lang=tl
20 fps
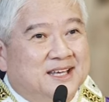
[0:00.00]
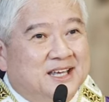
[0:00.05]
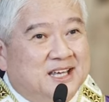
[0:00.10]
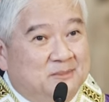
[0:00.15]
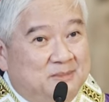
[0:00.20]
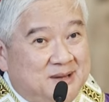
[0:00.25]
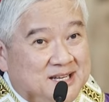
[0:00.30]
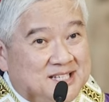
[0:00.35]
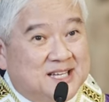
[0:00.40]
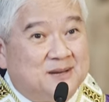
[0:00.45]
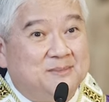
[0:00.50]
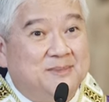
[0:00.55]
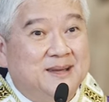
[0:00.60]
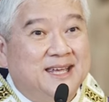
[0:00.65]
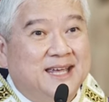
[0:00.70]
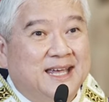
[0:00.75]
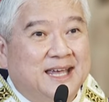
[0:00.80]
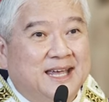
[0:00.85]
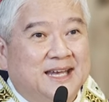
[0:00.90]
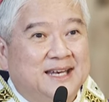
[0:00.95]
Ibig
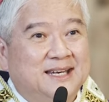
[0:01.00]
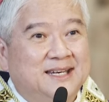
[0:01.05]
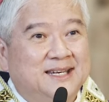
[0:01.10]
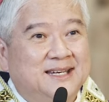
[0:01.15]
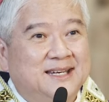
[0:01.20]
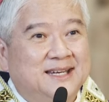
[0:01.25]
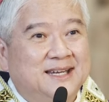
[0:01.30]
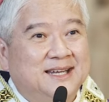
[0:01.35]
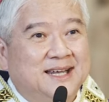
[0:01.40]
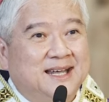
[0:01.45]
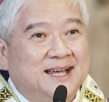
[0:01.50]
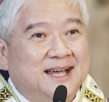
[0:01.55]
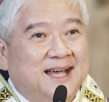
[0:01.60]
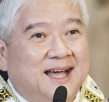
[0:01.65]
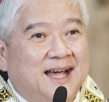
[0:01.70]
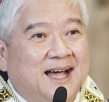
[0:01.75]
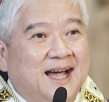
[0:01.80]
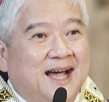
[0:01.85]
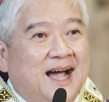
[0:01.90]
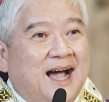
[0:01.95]
sabihin,
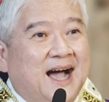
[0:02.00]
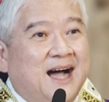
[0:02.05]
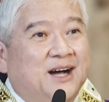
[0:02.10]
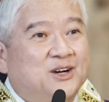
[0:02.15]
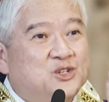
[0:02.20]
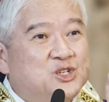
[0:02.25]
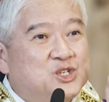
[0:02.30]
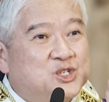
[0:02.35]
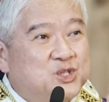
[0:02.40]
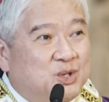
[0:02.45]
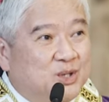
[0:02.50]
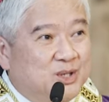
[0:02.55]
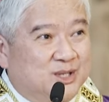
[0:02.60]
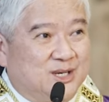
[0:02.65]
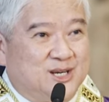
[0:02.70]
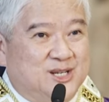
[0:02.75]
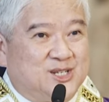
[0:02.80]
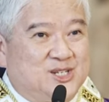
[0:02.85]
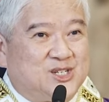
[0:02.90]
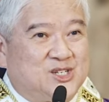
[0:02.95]
ang
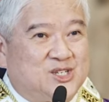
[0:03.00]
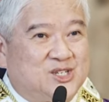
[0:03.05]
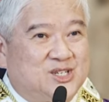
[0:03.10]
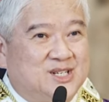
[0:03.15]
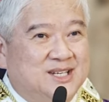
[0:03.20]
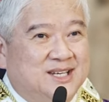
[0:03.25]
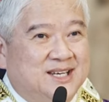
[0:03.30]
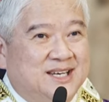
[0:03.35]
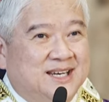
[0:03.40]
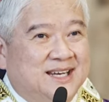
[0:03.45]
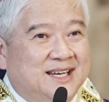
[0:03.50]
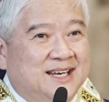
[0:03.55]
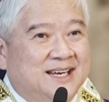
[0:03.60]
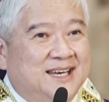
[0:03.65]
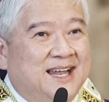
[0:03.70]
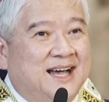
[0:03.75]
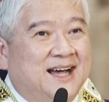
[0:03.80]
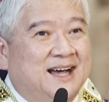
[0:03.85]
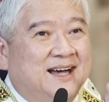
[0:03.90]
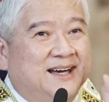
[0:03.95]
source
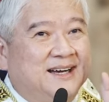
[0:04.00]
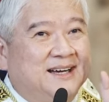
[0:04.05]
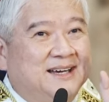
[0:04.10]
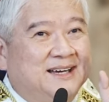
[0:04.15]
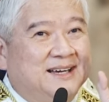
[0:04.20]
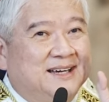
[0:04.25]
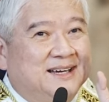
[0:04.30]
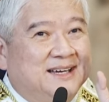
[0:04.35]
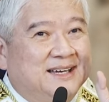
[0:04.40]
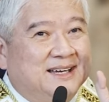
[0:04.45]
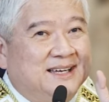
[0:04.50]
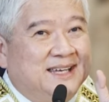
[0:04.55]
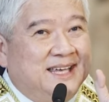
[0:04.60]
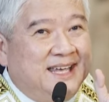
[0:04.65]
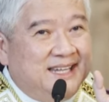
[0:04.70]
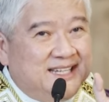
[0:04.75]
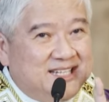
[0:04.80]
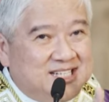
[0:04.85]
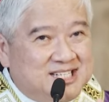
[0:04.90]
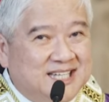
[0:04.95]
ng
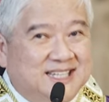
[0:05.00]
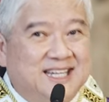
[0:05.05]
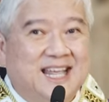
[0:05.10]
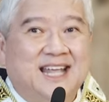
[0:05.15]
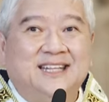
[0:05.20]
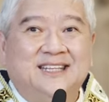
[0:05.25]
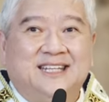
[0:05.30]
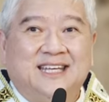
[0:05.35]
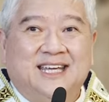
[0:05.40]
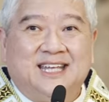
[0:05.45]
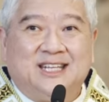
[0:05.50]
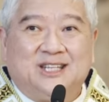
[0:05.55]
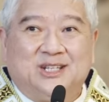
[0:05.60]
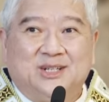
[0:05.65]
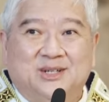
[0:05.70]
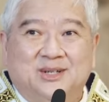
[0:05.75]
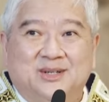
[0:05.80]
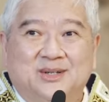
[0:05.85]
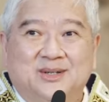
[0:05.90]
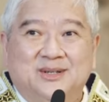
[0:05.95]
insidenteng
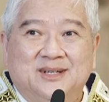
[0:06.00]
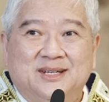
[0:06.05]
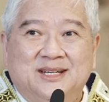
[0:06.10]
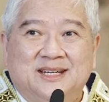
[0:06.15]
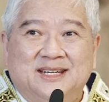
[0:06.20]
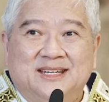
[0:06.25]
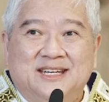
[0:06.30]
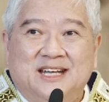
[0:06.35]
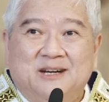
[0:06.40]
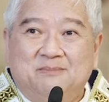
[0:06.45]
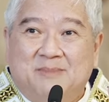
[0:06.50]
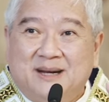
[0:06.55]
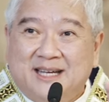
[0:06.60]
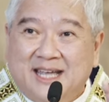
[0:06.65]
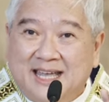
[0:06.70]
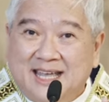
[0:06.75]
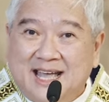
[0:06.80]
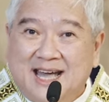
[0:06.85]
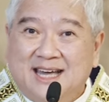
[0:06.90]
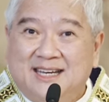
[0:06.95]
ito, ng
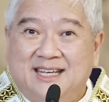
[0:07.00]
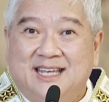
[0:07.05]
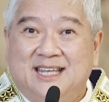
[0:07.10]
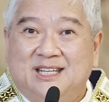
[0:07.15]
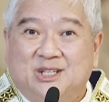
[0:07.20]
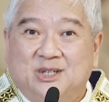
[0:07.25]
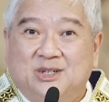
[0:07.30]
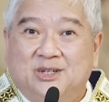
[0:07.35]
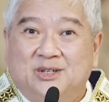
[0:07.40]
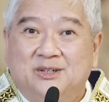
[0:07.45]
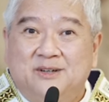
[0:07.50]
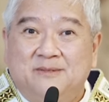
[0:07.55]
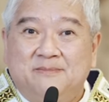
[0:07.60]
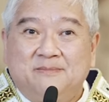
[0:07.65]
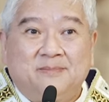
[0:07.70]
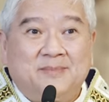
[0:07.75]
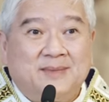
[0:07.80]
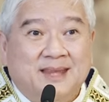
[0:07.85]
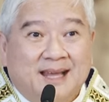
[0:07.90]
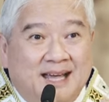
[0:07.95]
pangyayaring ito,
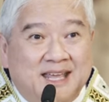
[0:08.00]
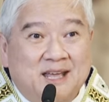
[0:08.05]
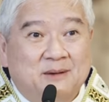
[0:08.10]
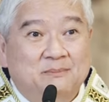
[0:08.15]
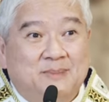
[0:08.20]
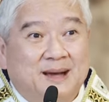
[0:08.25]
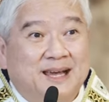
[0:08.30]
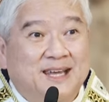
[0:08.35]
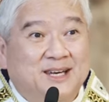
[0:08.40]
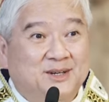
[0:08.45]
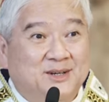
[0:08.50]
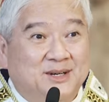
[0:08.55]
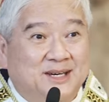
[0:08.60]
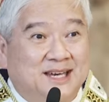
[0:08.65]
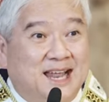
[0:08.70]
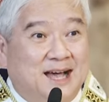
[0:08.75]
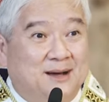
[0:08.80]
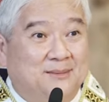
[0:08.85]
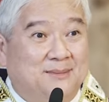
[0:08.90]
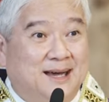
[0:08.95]
ay ang Panginoon
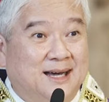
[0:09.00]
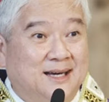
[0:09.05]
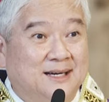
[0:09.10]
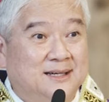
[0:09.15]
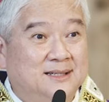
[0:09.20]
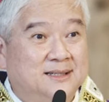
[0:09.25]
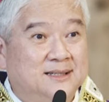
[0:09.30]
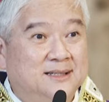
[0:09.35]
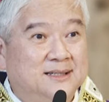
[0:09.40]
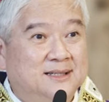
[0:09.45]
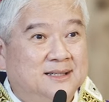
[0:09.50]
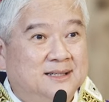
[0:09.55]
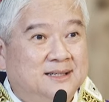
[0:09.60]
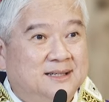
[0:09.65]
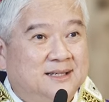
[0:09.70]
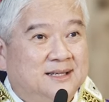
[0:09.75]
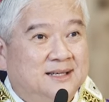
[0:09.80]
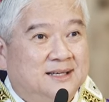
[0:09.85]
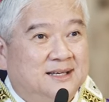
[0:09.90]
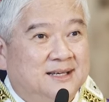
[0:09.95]
lamang
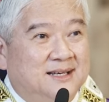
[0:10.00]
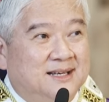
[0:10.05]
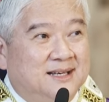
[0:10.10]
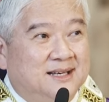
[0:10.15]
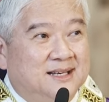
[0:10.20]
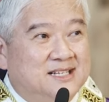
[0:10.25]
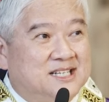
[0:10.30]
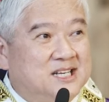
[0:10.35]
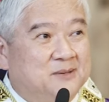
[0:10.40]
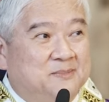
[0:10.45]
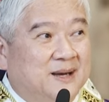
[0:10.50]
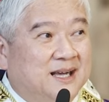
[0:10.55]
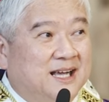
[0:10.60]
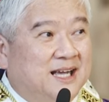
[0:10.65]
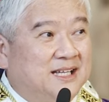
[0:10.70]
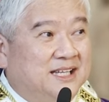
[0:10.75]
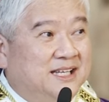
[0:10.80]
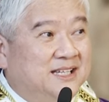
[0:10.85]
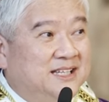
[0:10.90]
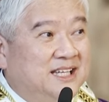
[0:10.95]

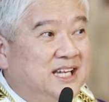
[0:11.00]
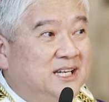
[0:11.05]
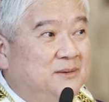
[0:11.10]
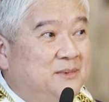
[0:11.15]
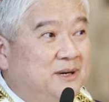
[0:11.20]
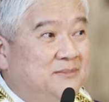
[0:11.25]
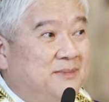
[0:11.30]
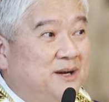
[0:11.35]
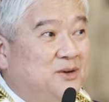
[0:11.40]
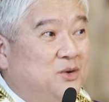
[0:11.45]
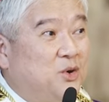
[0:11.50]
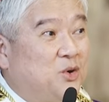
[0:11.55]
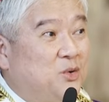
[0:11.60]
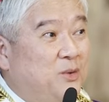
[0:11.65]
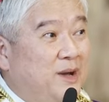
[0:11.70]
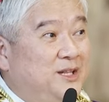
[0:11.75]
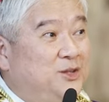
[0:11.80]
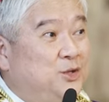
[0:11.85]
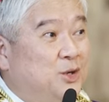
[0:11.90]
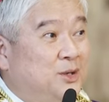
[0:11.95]
sapagkat hindi naman
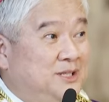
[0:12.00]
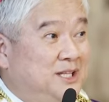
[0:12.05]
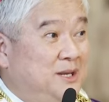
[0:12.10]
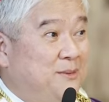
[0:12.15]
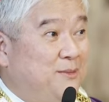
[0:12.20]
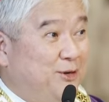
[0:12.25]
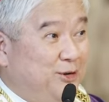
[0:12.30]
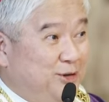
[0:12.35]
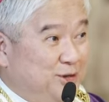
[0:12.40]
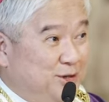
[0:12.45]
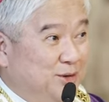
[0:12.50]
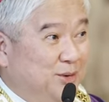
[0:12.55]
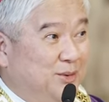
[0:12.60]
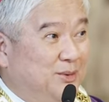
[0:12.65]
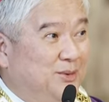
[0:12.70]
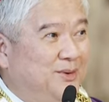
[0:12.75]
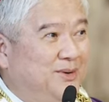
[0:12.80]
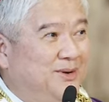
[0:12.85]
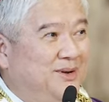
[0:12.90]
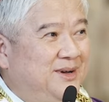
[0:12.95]
magkukwento ang
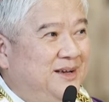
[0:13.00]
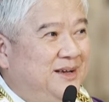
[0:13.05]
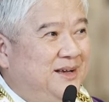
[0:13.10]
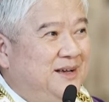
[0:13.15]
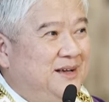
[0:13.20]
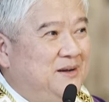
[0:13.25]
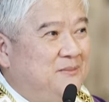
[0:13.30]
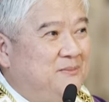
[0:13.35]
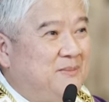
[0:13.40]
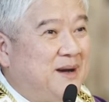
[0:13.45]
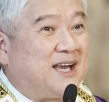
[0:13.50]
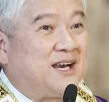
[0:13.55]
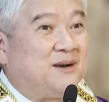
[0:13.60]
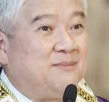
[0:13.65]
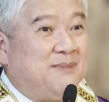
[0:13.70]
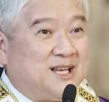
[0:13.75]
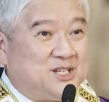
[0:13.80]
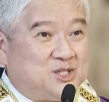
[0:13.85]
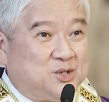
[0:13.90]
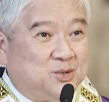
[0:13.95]
demonyo para
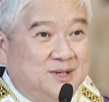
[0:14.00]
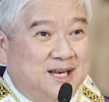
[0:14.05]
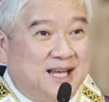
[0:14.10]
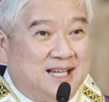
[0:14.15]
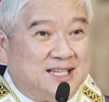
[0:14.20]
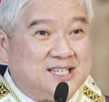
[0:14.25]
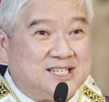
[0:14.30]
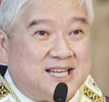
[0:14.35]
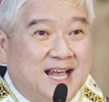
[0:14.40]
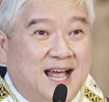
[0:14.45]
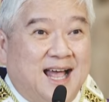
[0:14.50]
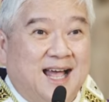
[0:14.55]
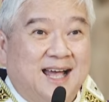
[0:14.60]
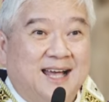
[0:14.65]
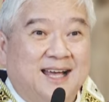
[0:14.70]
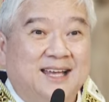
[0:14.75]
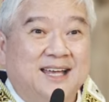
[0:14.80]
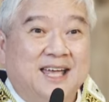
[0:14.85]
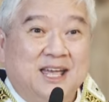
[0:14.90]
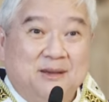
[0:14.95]
masulat sa
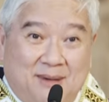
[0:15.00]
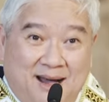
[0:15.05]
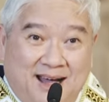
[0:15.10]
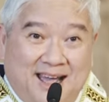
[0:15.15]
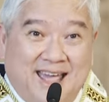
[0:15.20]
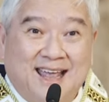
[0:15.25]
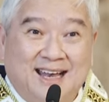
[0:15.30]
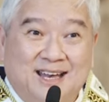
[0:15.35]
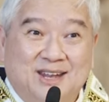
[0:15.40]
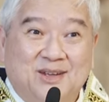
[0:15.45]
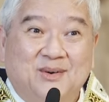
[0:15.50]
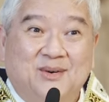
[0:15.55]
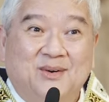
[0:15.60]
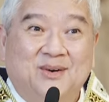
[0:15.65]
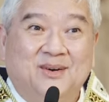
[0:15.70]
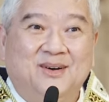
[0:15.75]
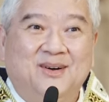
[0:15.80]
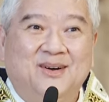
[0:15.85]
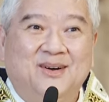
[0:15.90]
Ebanghelyo.